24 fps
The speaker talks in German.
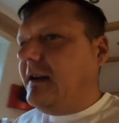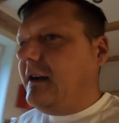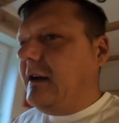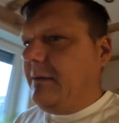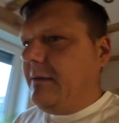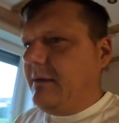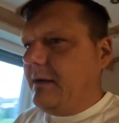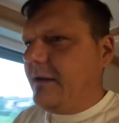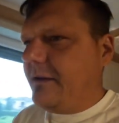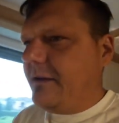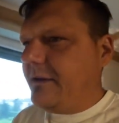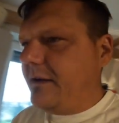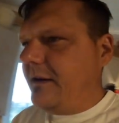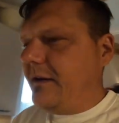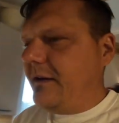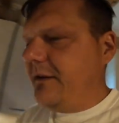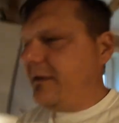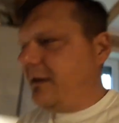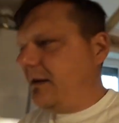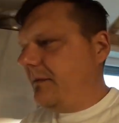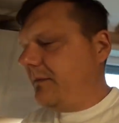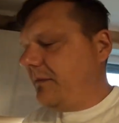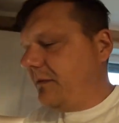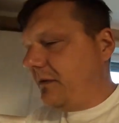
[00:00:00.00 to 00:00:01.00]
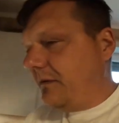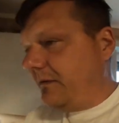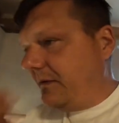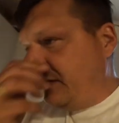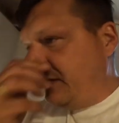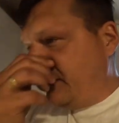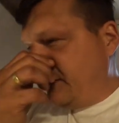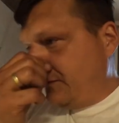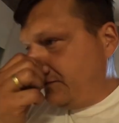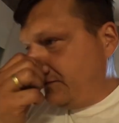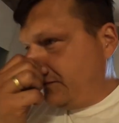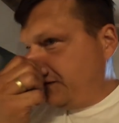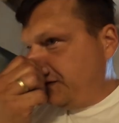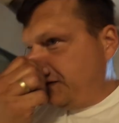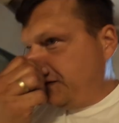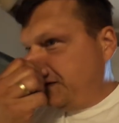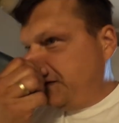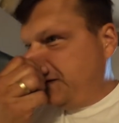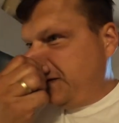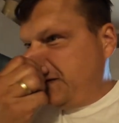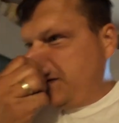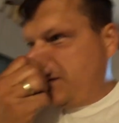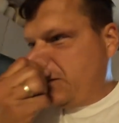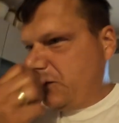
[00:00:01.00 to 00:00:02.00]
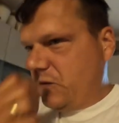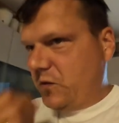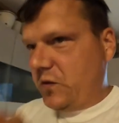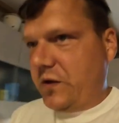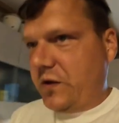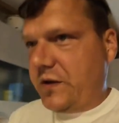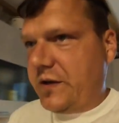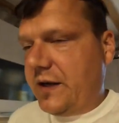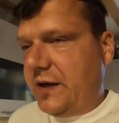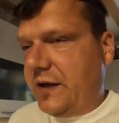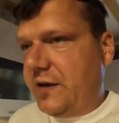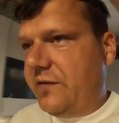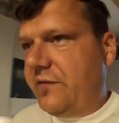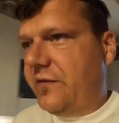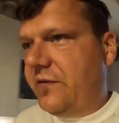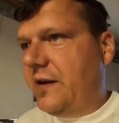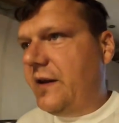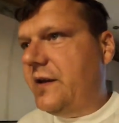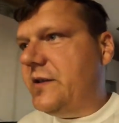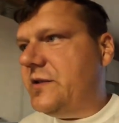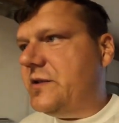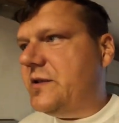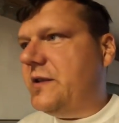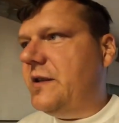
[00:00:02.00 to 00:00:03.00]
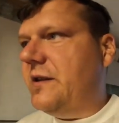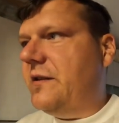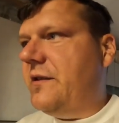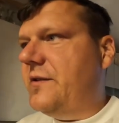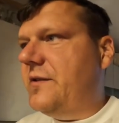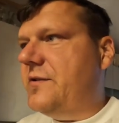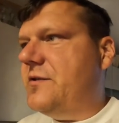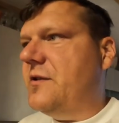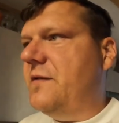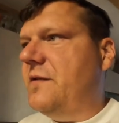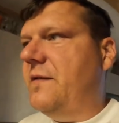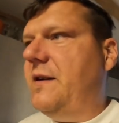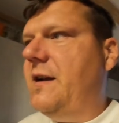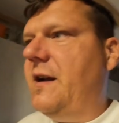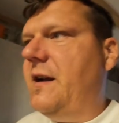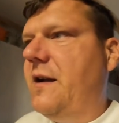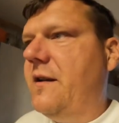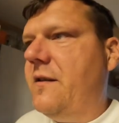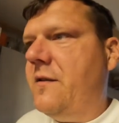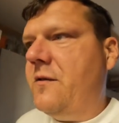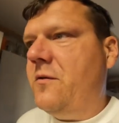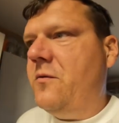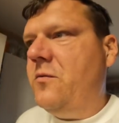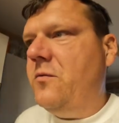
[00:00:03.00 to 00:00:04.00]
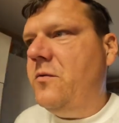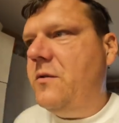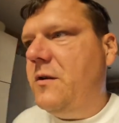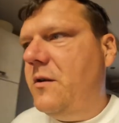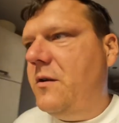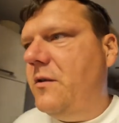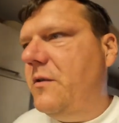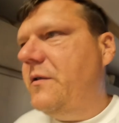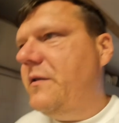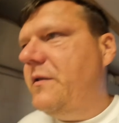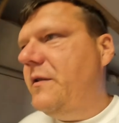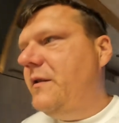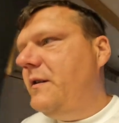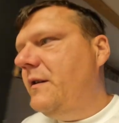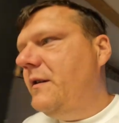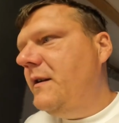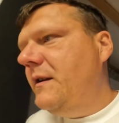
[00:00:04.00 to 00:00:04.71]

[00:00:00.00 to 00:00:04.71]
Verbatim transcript: Aber das hat es halb so wild. Zum Glück gutes Heilfleisch. Das sieht schon wieder ganz gut aus